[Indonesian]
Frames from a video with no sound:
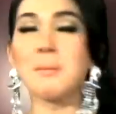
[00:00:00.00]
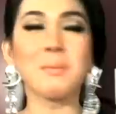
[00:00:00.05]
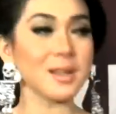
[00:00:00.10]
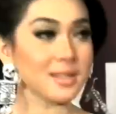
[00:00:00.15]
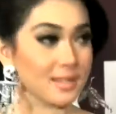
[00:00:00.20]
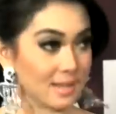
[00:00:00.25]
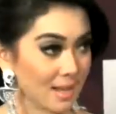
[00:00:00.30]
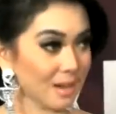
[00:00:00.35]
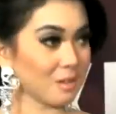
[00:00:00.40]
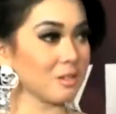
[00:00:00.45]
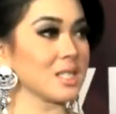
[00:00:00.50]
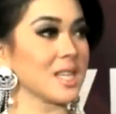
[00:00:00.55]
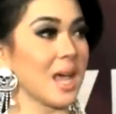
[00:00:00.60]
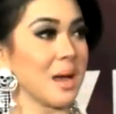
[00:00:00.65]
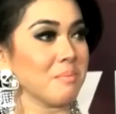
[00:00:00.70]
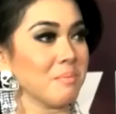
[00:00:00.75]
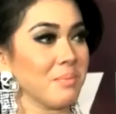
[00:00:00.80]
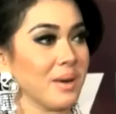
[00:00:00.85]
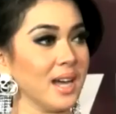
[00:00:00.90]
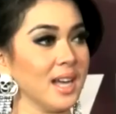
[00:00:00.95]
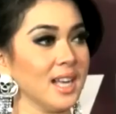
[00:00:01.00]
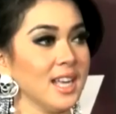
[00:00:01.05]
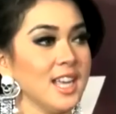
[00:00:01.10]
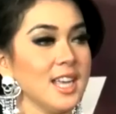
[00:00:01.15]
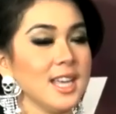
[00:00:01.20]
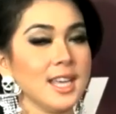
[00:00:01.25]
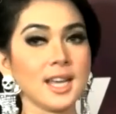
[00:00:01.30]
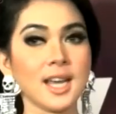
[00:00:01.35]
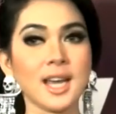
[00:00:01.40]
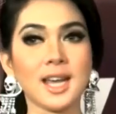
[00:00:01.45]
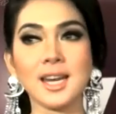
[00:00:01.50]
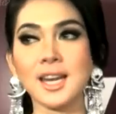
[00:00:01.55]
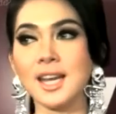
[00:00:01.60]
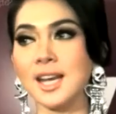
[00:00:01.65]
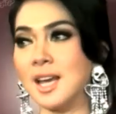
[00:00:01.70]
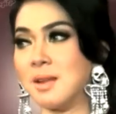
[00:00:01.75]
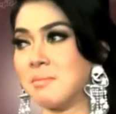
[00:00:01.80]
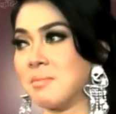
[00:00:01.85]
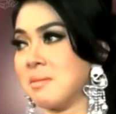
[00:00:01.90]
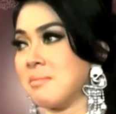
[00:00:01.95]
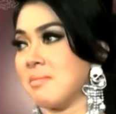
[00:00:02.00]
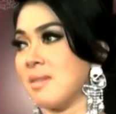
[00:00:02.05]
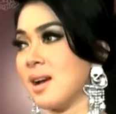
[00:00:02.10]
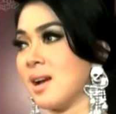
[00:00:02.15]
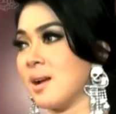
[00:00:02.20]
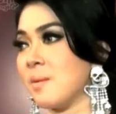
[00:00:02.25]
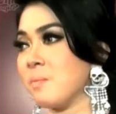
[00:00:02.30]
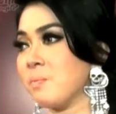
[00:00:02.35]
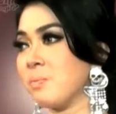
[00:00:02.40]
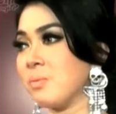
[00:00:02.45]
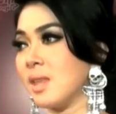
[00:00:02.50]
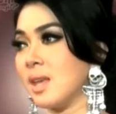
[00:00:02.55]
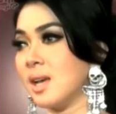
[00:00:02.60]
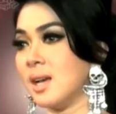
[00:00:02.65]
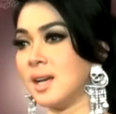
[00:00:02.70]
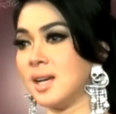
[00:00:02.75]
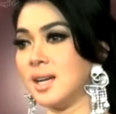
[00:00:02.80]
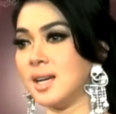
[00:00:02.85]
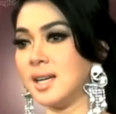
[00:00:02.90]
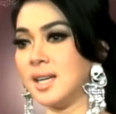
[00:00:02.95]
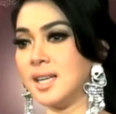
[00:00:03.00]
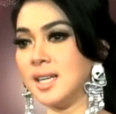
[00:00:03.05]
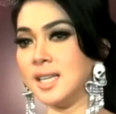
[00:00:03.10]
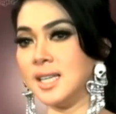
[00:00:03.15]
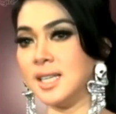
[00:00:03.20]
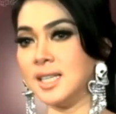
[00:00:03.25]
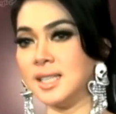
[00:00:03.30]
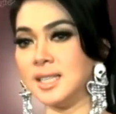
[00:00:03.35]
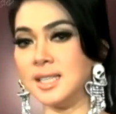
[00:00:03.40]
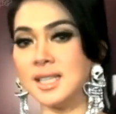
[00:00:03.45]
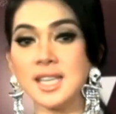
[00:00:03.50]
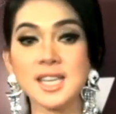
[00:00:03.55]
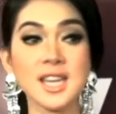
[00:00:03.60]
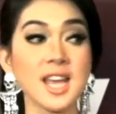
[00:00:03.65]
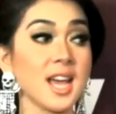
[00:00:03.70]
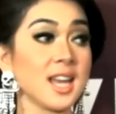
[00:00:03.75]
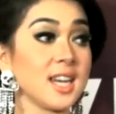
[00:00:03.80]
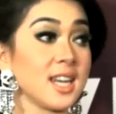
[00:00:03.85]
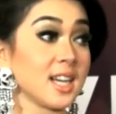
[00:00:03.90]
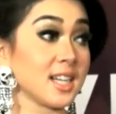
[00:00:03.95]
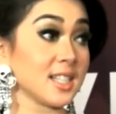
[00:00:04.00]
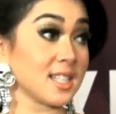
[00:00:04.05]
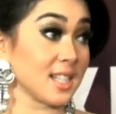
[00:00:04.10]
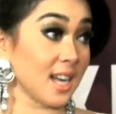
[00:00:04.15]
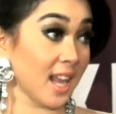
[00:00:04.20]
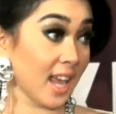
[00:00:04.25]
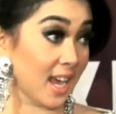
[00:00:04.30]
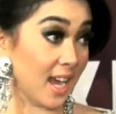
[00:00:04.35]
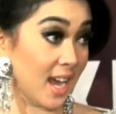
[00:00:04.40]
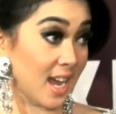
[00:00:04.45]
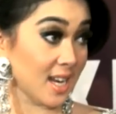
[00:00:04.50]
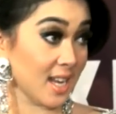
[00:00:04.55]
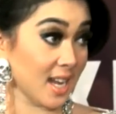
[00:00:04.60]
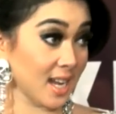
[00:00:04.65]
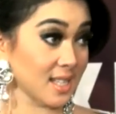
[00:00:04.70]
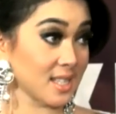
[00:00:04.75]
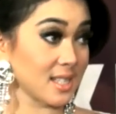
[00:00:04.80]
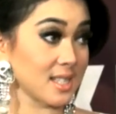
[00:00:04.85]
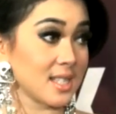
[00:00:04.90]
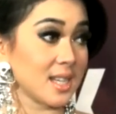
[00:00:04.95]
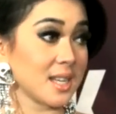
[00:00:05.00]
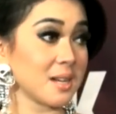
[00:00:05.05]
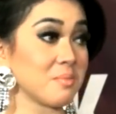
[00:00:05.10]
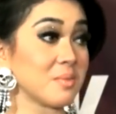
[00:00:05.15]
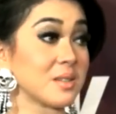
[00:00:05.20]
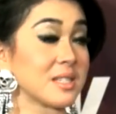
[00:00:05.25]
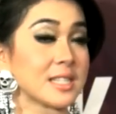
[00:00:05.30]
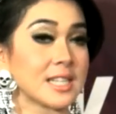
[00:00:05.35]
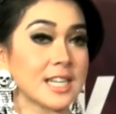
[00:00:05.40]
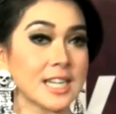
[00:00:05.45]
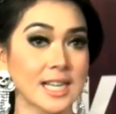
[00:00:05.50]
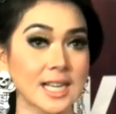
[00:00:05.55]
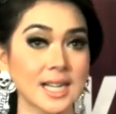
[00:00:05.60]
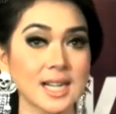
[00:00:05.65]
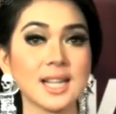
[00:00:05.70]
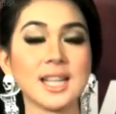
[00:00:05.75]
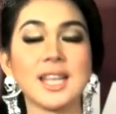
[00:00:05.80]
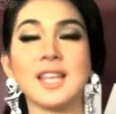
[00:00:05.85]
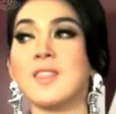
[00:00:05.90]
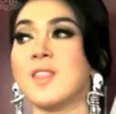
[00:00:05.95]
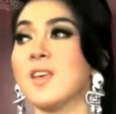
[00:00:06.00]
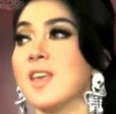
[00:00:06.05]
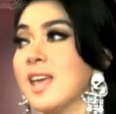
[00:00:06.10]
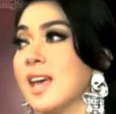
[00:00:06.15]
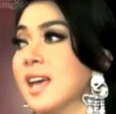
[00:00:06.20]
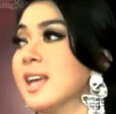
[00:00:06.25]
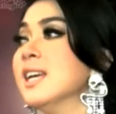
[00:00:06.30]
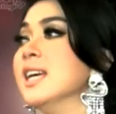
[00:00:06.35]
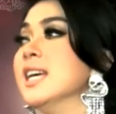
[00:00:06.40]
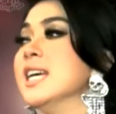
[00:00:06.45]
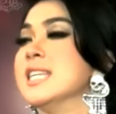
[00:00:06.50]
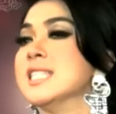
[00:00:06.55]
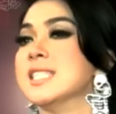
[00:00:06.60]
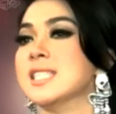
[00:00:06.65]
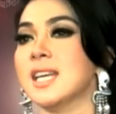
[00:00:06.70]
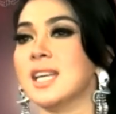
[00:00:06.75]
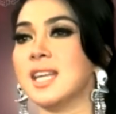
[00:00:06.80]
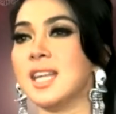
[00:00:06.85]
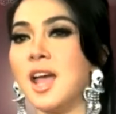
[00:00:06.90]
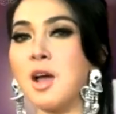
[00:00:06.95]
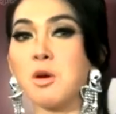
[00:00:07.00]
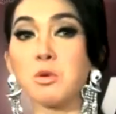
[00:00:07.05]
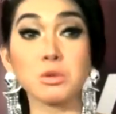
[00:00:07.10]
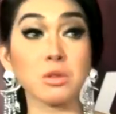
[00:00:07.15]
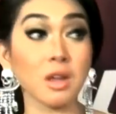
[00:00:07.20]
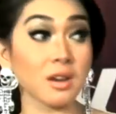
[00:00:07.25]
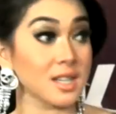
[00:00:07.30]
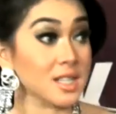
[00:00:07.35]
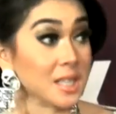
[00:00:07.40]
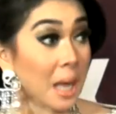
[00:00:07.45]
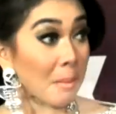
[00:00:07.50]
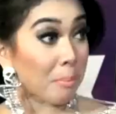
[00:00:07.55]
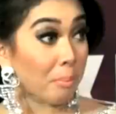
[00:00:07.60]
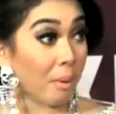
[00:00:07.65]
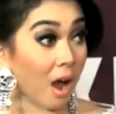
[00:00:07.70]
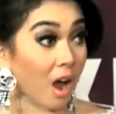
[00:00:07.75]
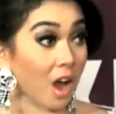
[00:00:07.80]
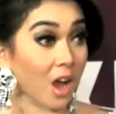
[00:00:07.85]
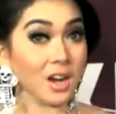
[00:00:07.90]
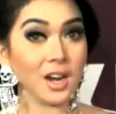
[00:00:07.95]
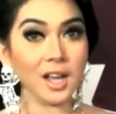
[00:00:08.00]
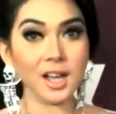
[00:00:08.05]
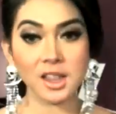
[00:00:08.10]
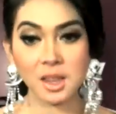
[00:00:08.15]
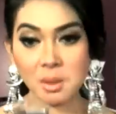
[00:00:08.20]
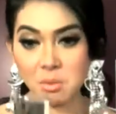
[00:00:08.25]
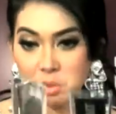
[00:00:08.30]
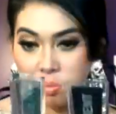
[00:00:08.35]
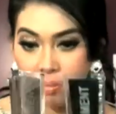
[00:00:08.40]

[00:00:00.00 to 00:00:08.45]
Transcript: pasti aku sapa karena kan memang uh, tidak ada kejelekan ya secara personal gitu ya jadi aku tadi sapa karena ketemu